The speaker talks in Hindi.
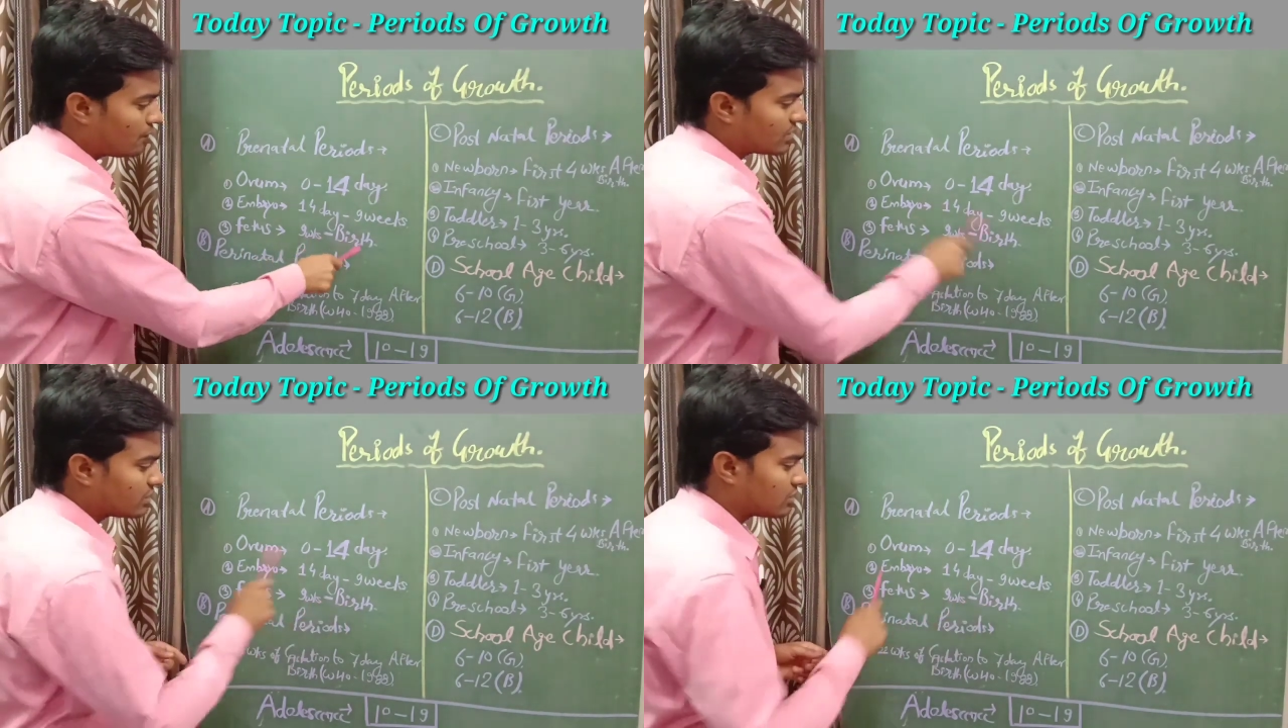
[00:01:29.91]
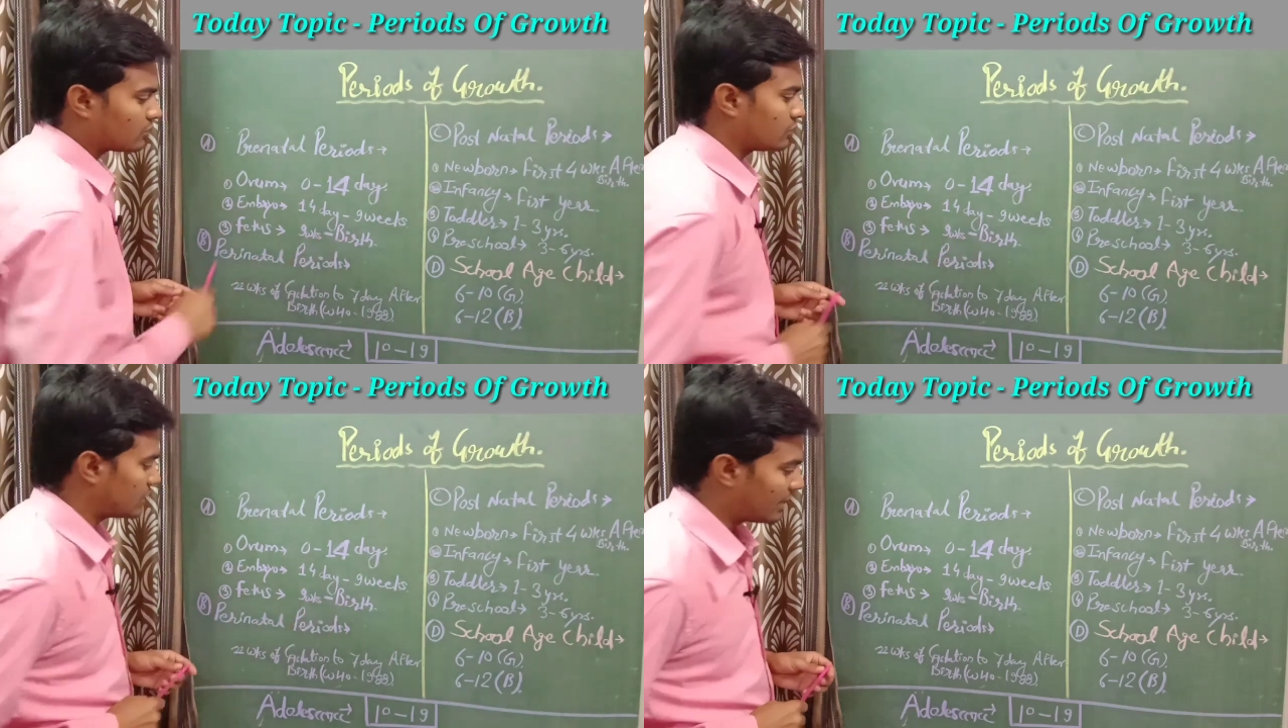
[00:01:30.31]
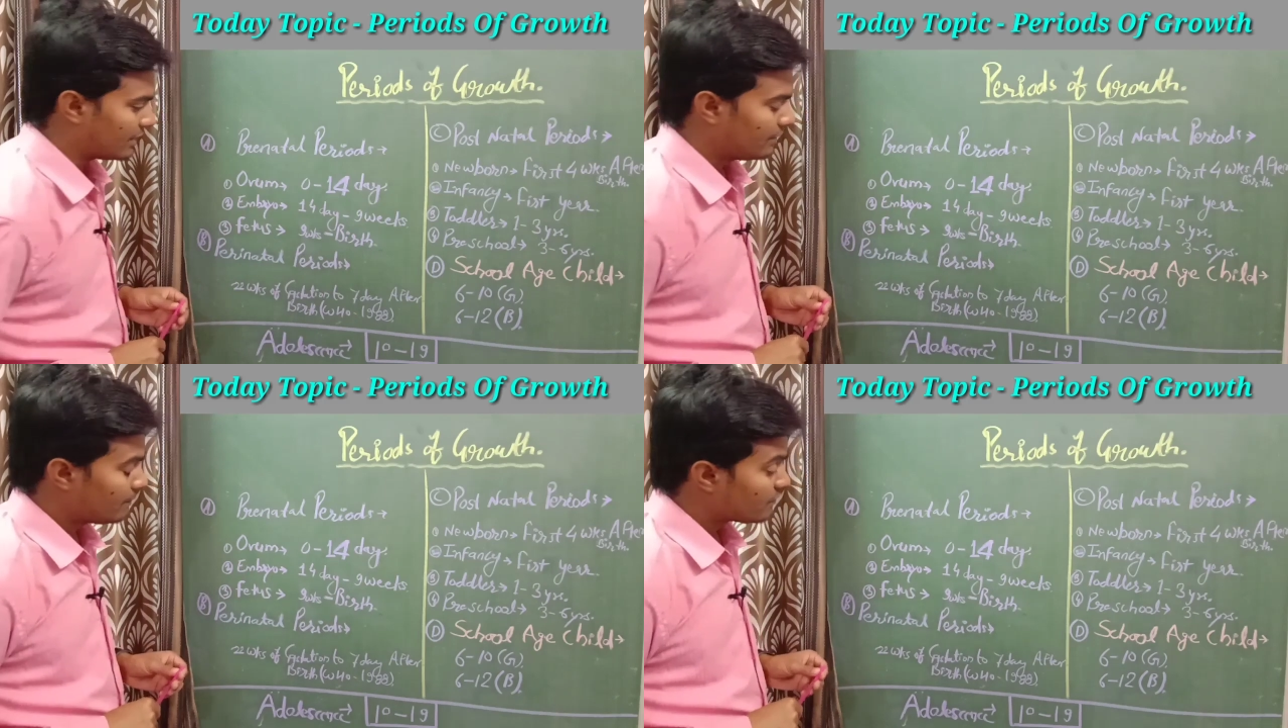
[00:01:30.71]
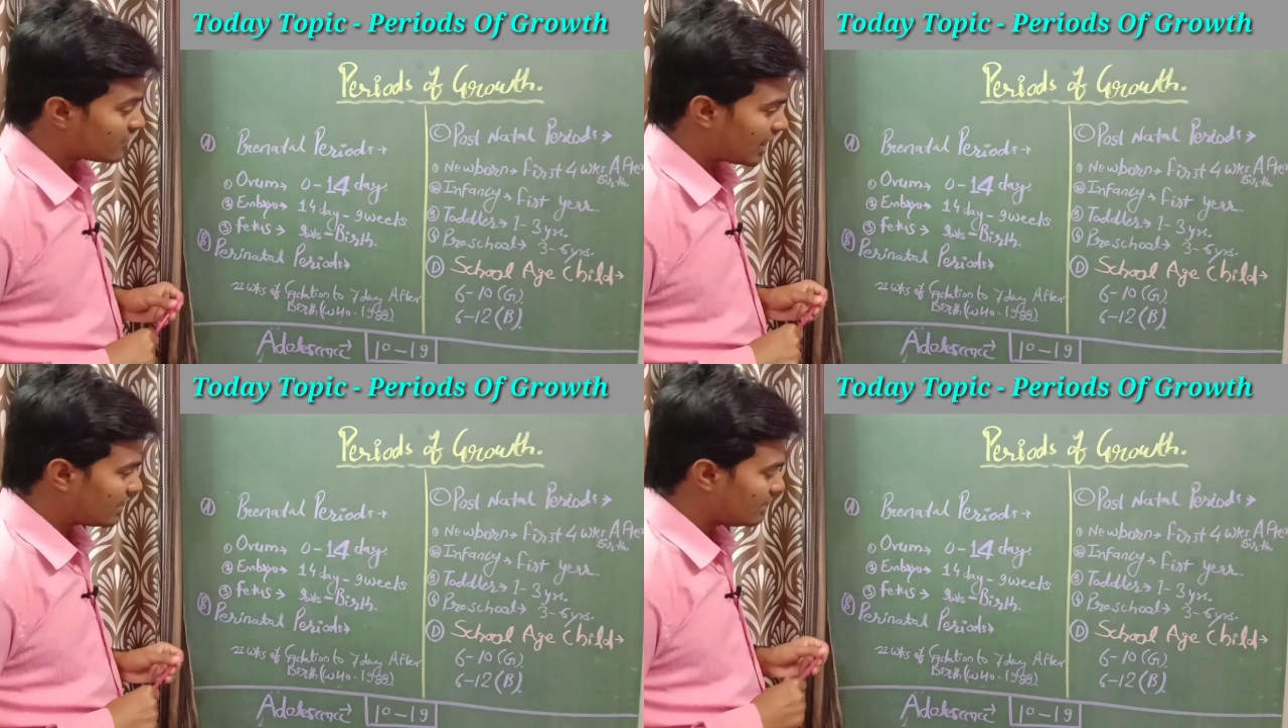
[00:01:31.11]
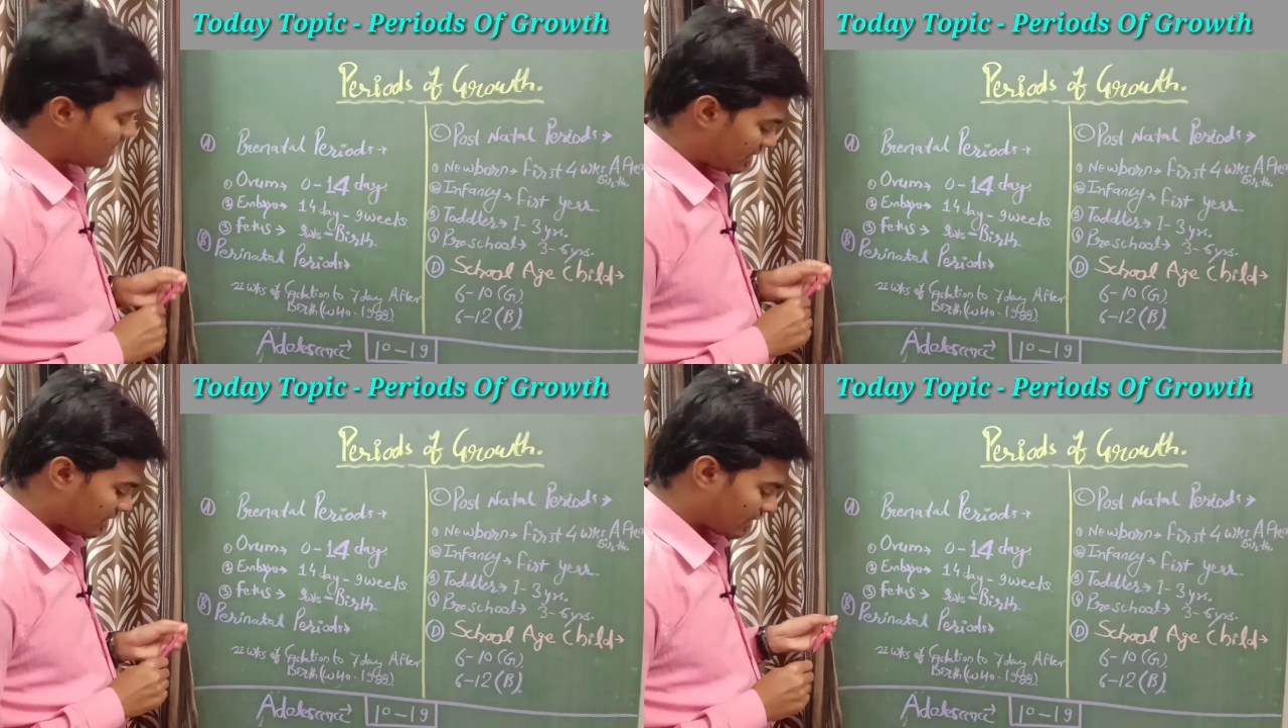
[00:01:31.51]
वर्थ तक होता है
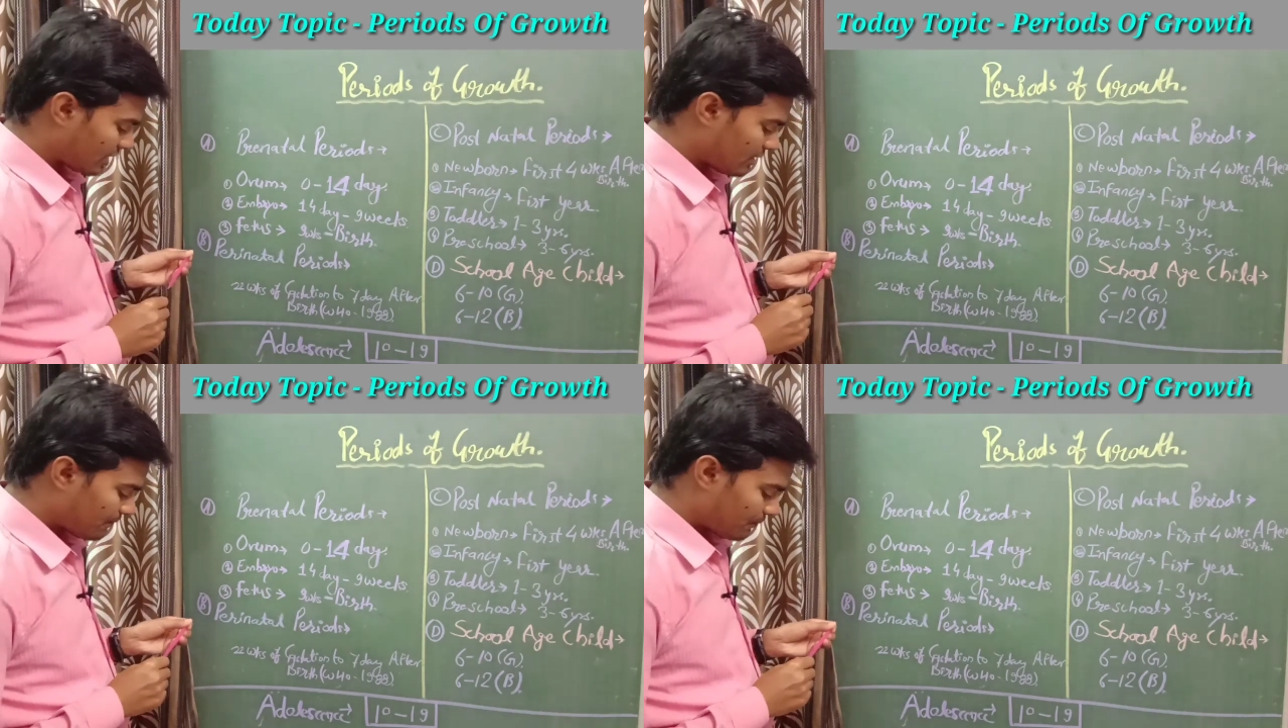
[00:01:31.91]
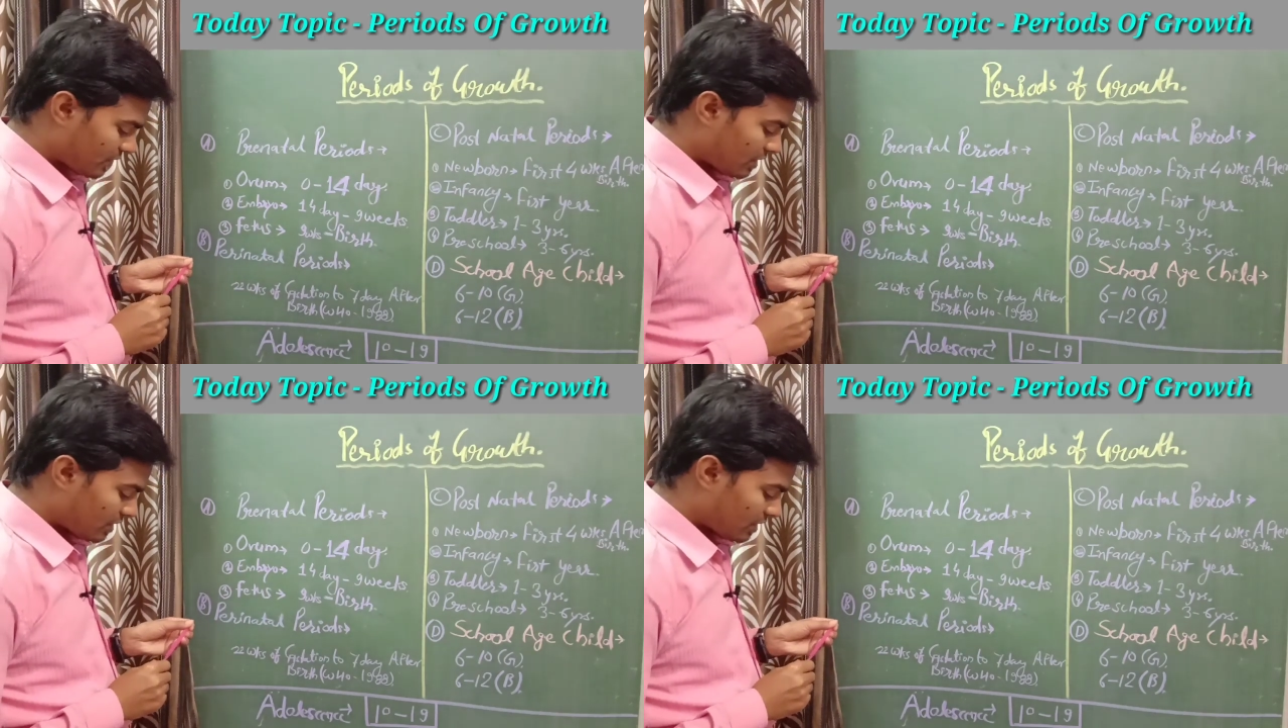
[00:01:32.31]
यानी कि